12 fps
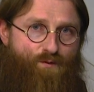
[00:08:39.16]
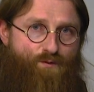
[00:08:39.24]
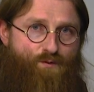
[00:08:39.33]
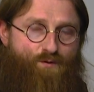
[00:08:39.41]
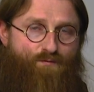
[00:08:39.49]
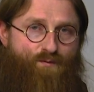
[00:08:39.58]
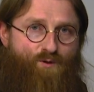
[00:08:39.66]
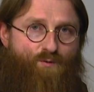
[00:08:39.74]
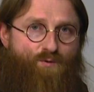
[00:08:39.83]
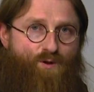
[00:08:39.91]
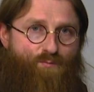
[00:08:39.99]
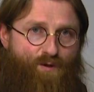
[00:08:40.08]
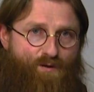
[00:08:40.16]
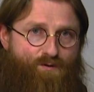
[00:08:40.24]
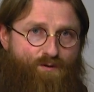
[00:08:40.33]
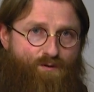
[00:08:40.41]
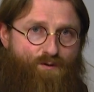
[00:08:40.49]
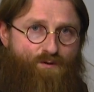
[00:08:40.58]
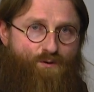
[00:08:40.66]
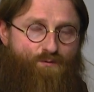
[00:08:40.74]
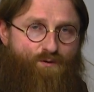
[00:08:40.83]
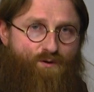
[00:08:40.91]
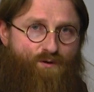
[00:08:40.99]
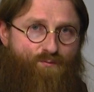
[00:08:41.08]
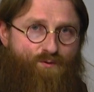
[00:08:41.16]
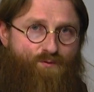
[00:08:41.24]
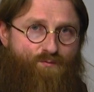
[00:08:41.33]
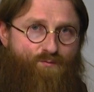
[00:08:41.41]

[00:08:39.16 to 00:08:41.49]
Życzę Wam dobrej Paschy. Niech te święta będą